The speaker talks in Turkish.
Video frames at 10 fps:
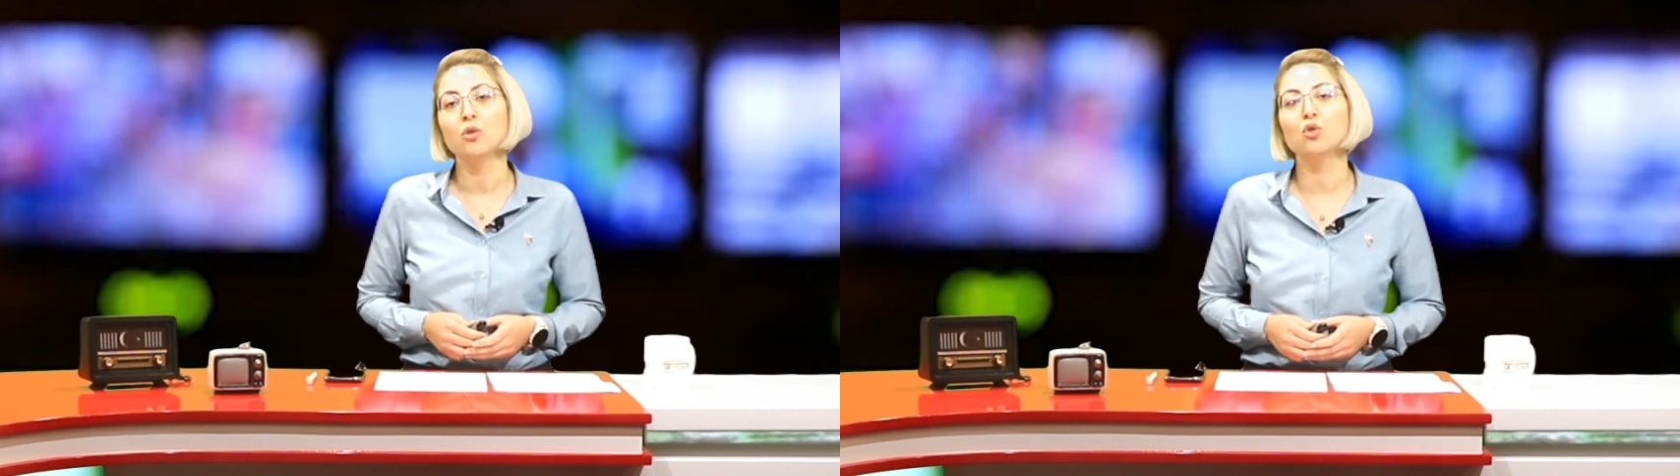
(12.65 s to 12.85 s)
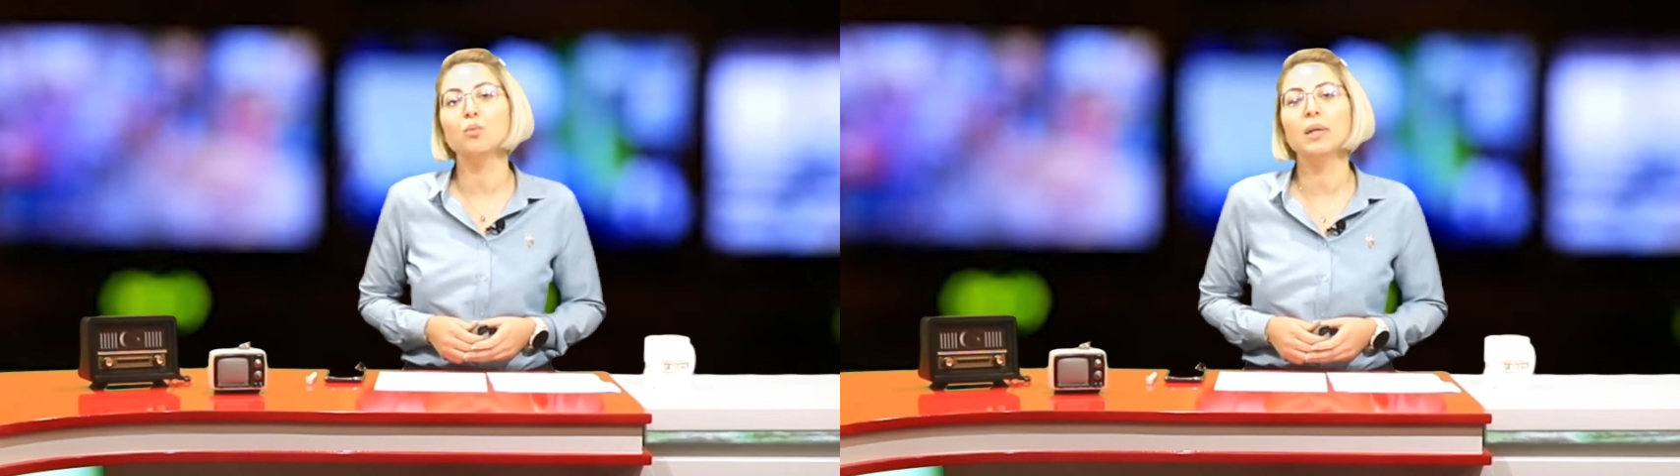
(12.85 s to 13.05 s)

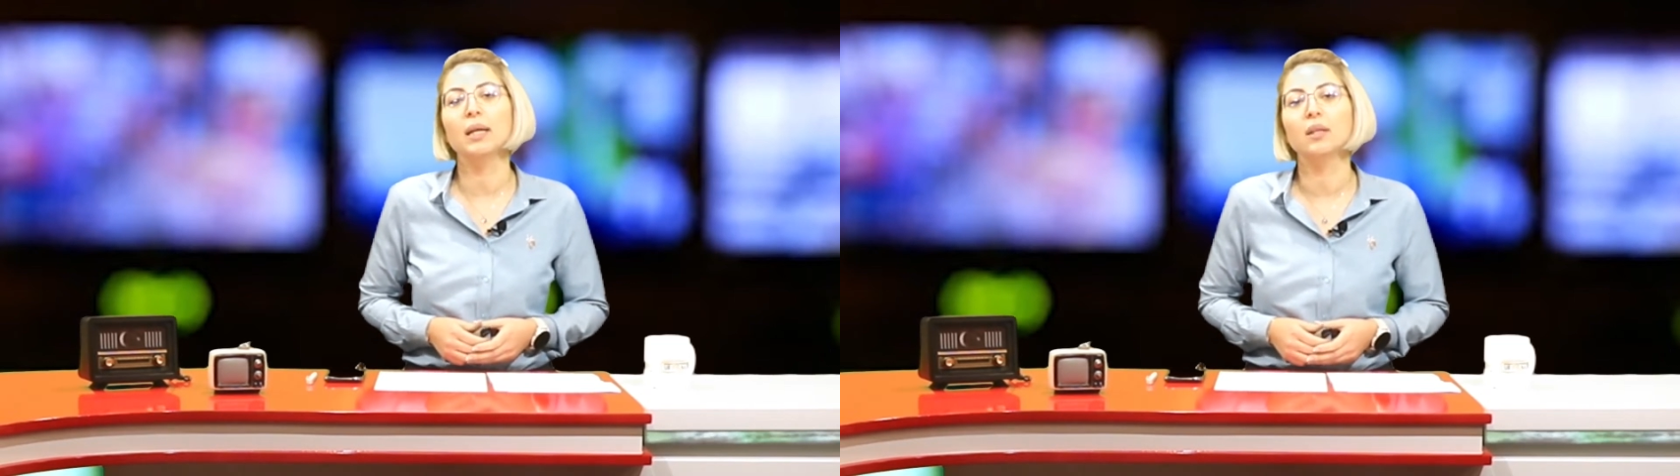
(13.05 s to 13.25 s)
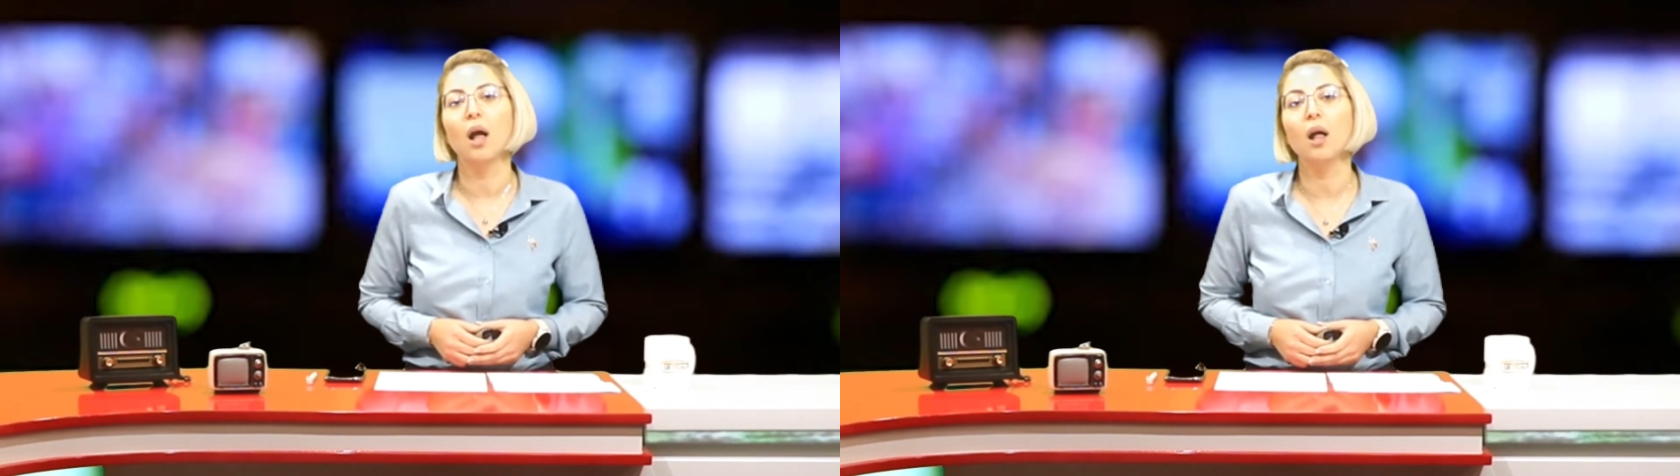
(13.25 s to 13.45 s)

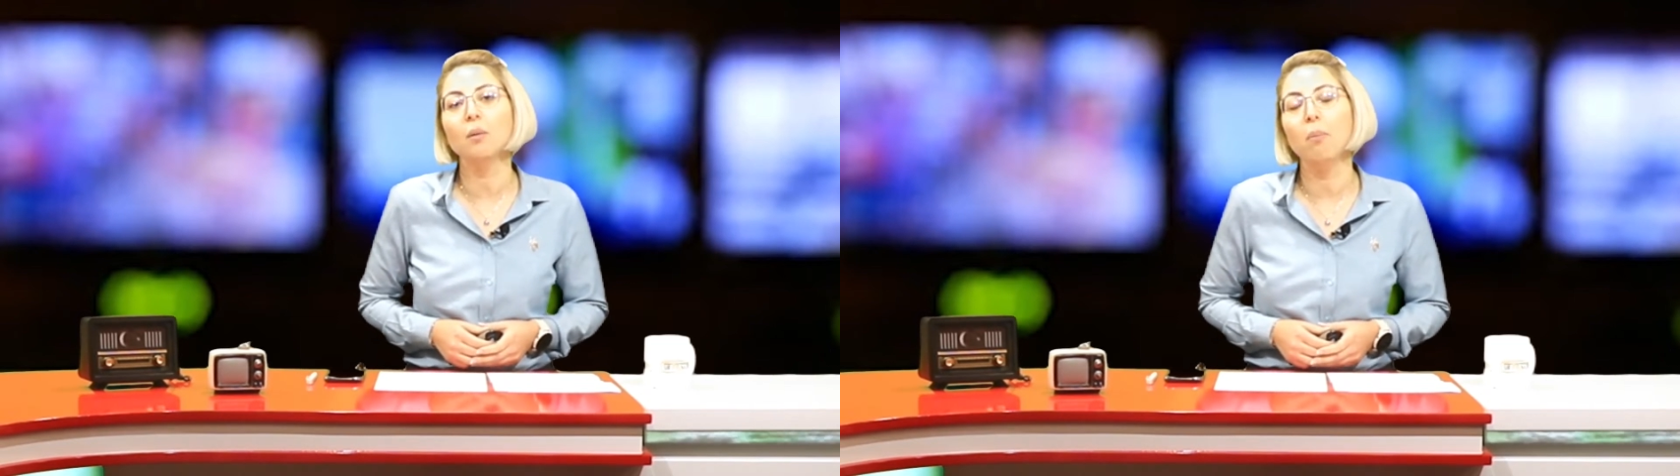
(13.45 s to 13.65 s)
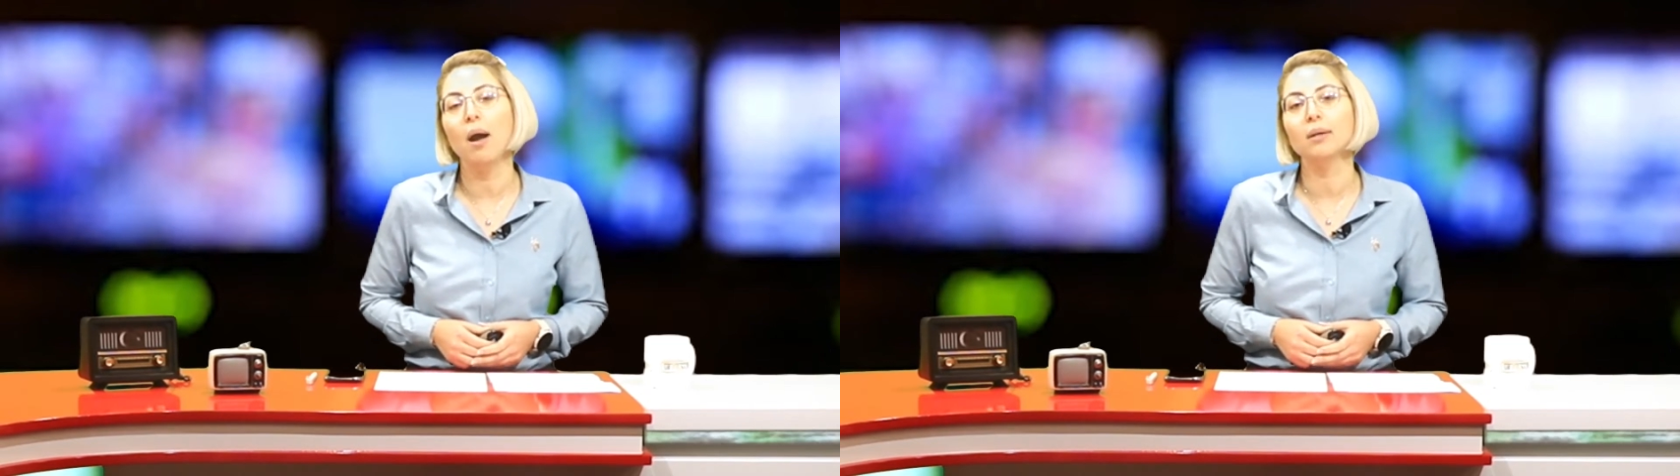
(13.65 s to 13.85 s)
Cumhuriyet
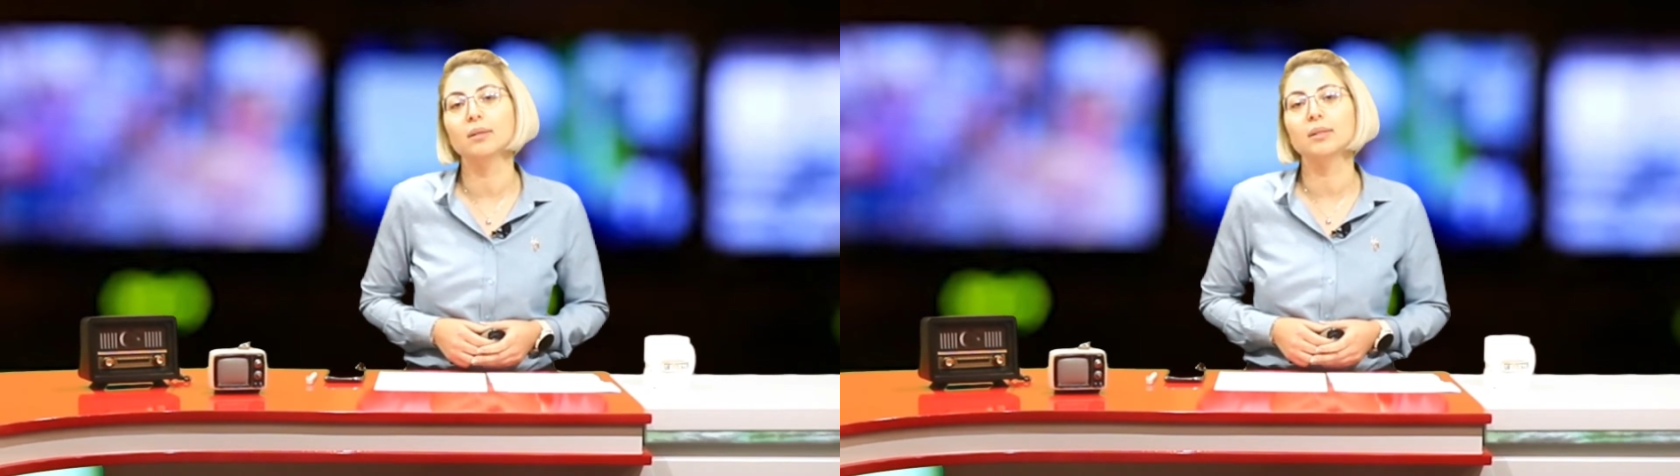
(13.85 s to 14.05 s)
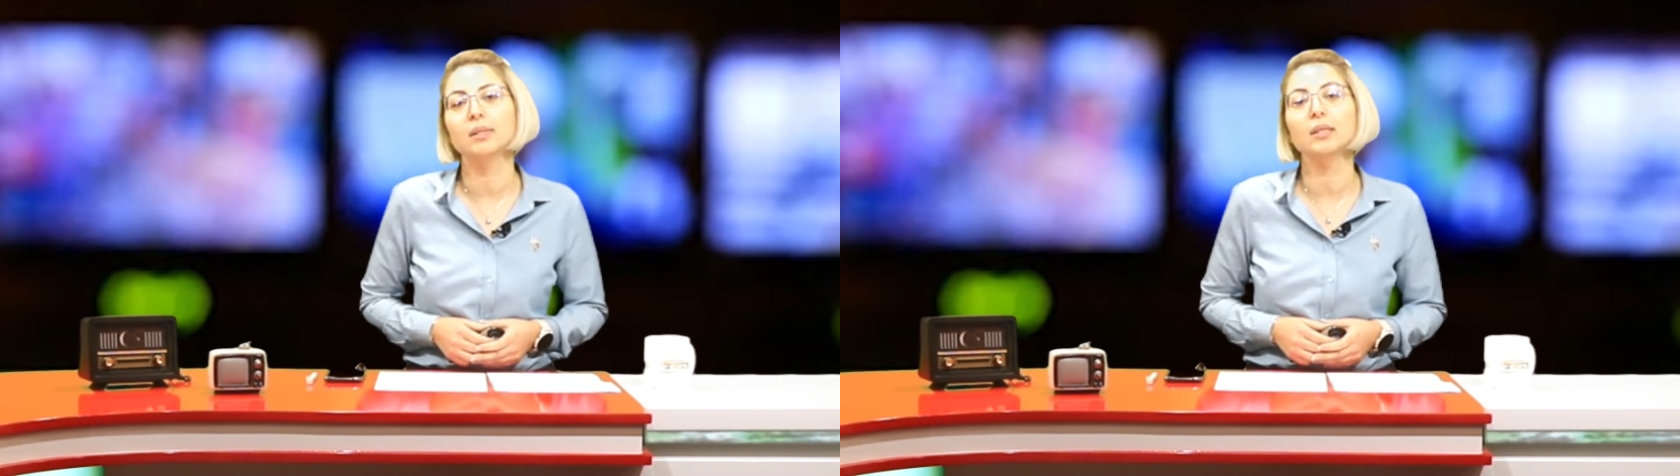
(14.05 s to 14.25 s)
Halk
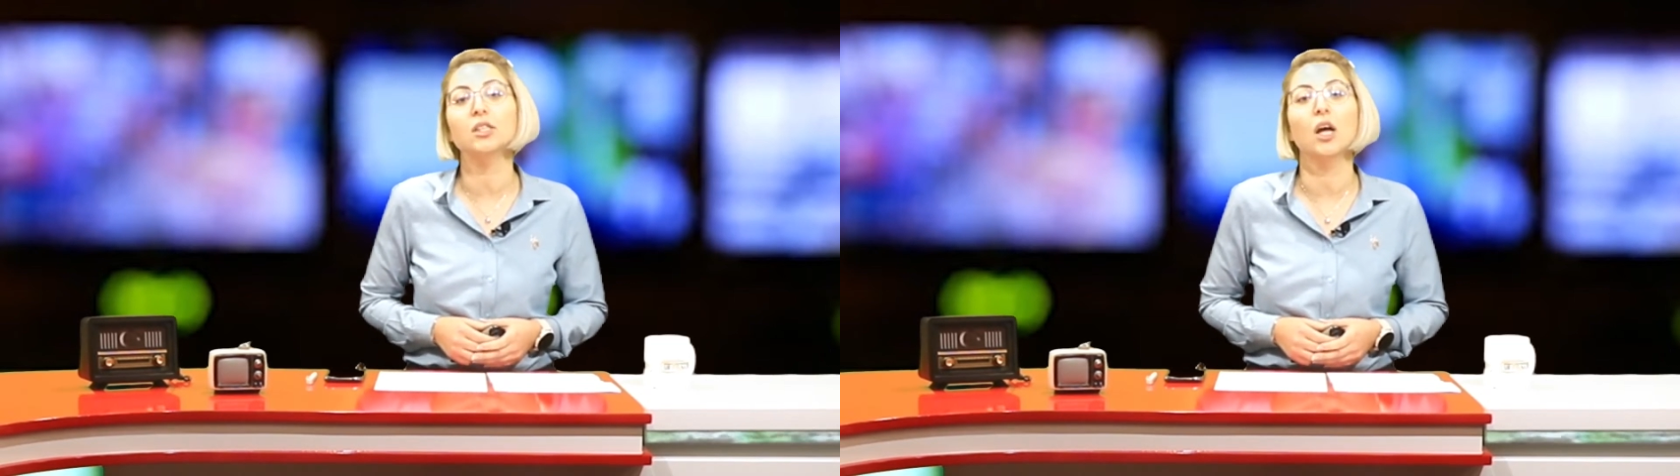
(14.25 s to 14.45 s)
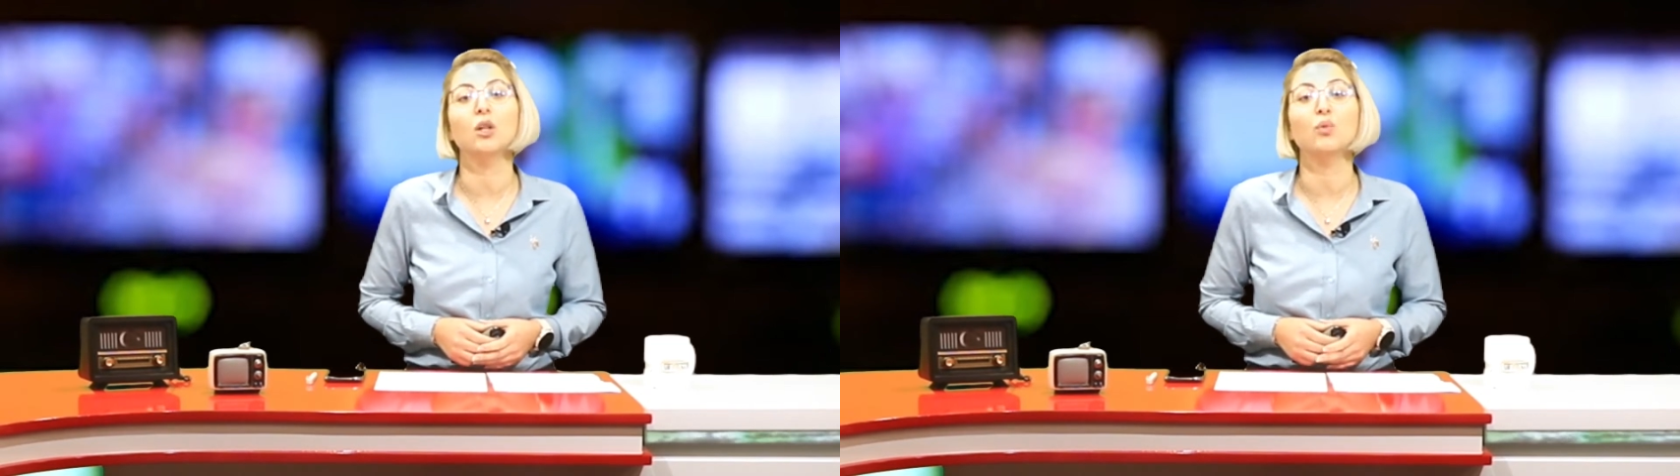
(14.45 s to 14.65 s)
Partisi
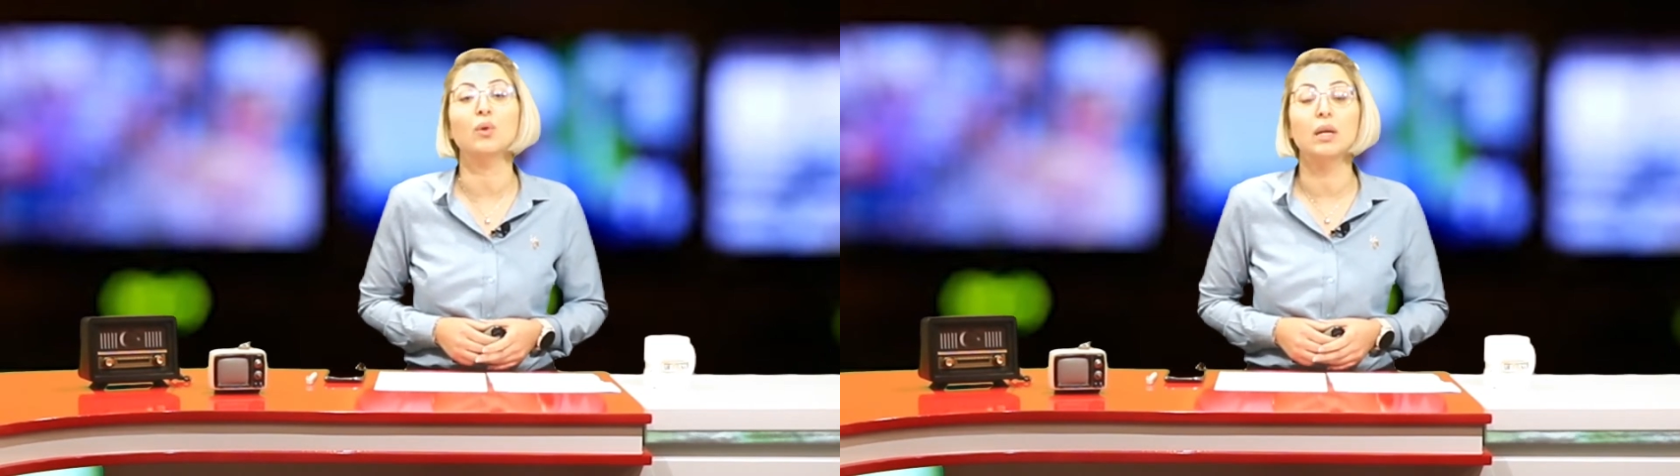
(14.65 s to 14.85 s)
Şanlıurfa